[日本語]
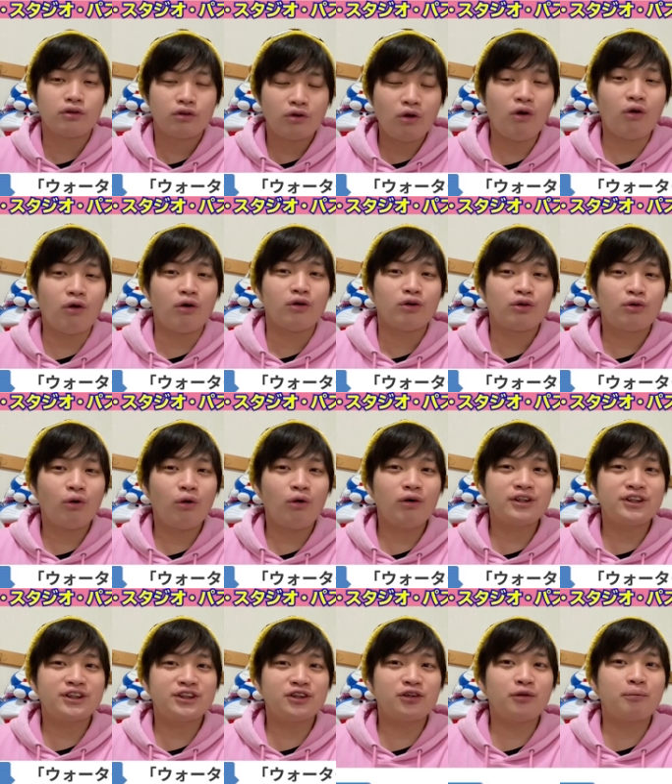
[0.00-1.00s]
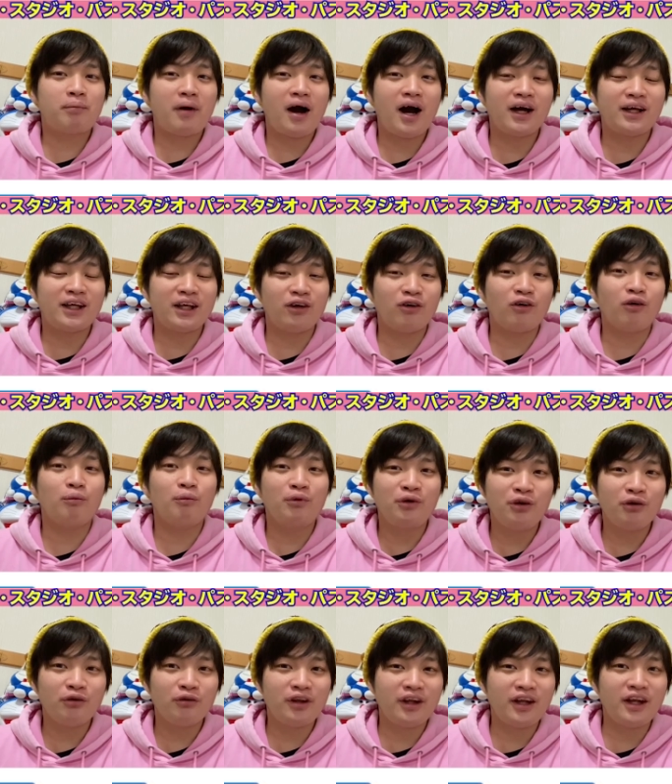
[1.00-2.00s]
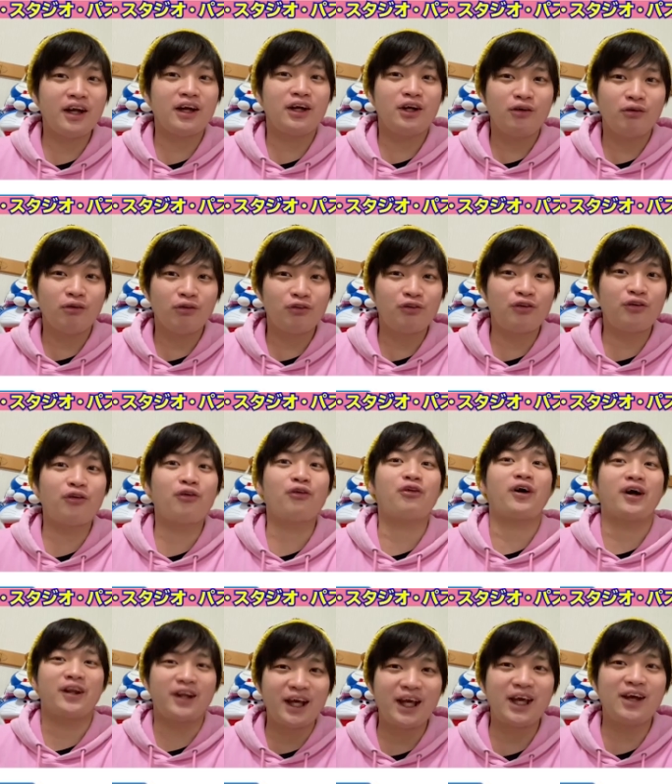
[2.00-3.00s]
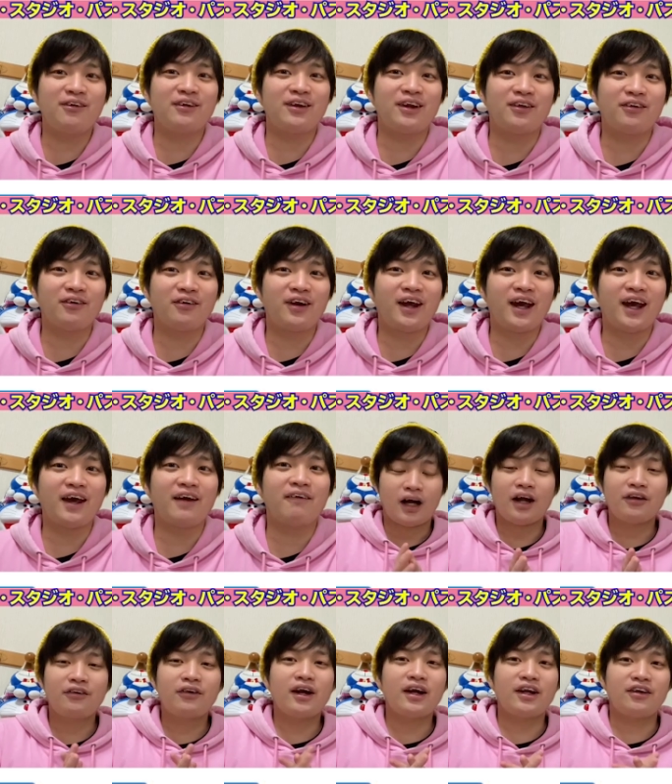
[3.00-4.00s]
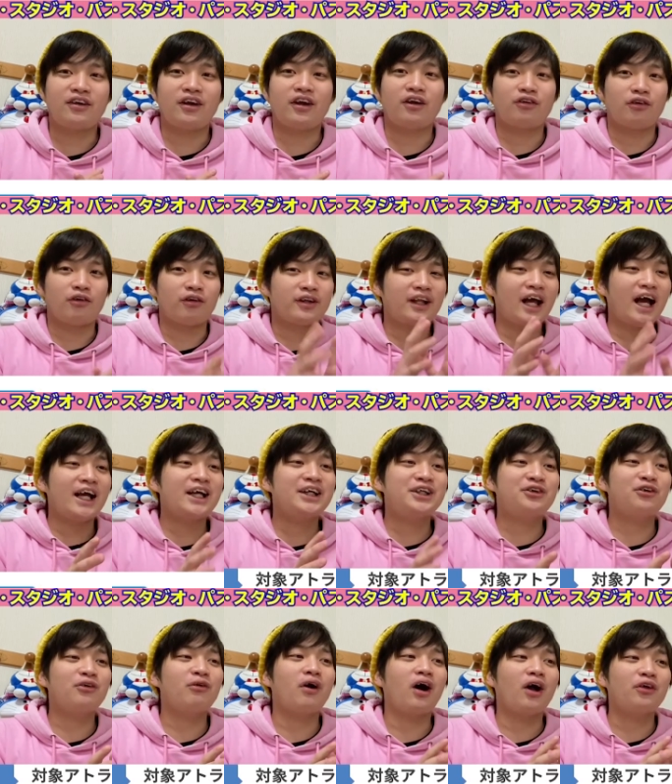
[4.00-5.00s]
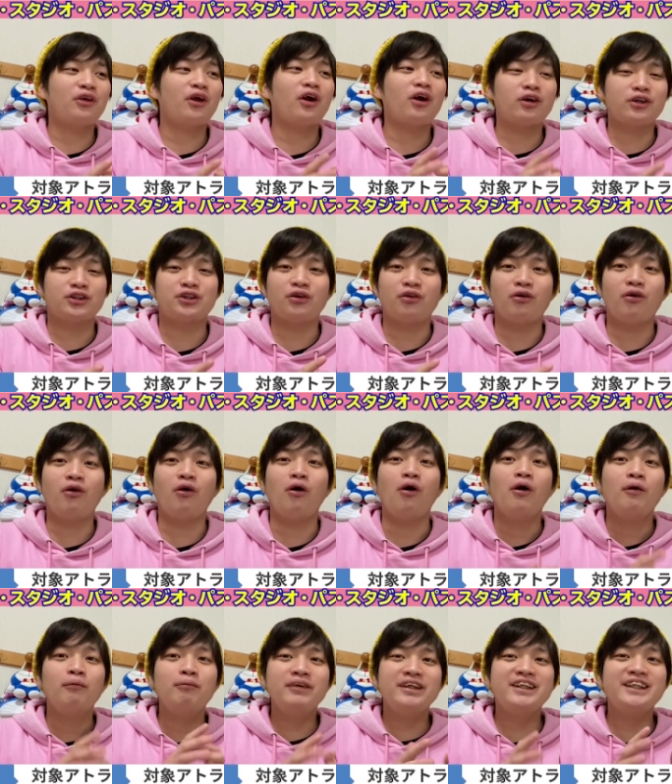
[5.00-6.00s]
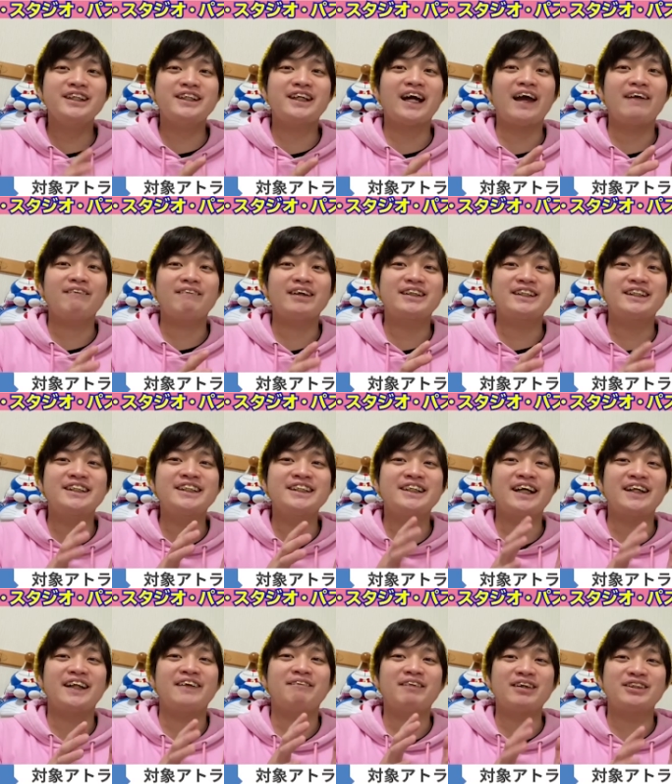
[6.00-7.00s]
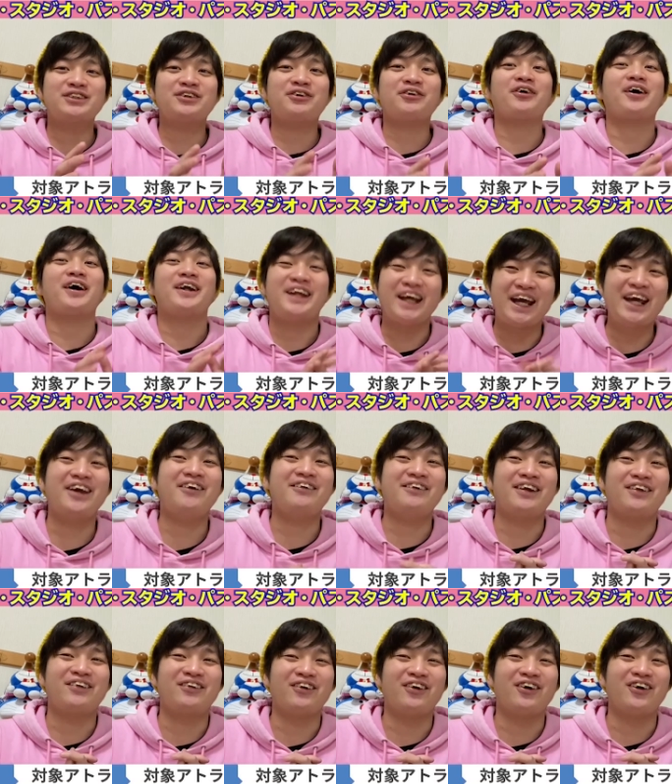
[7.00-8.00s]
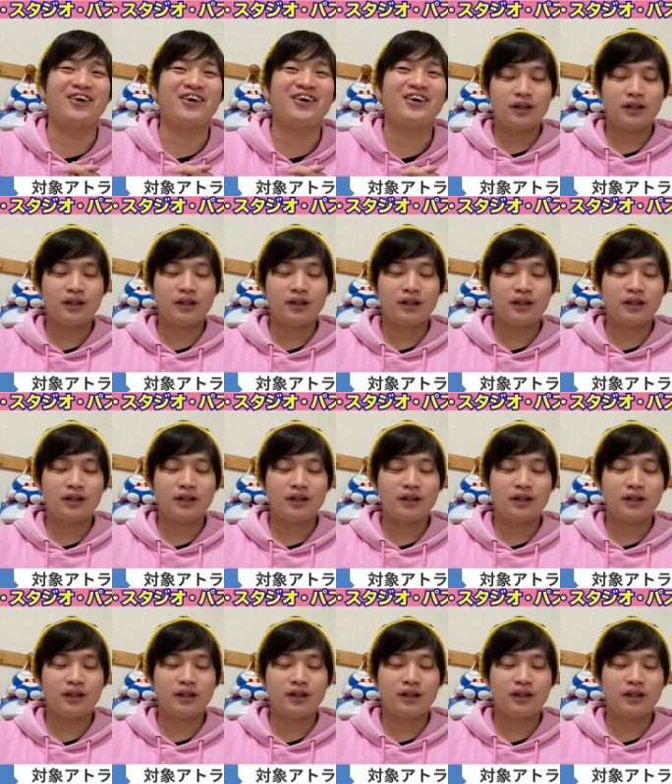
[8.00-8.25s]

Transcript: と、当日のパーキングを無料でね、利用することができるんですよね。あとはですね、その対象アトラクションを短い待ち時間で待つことができるんですよ。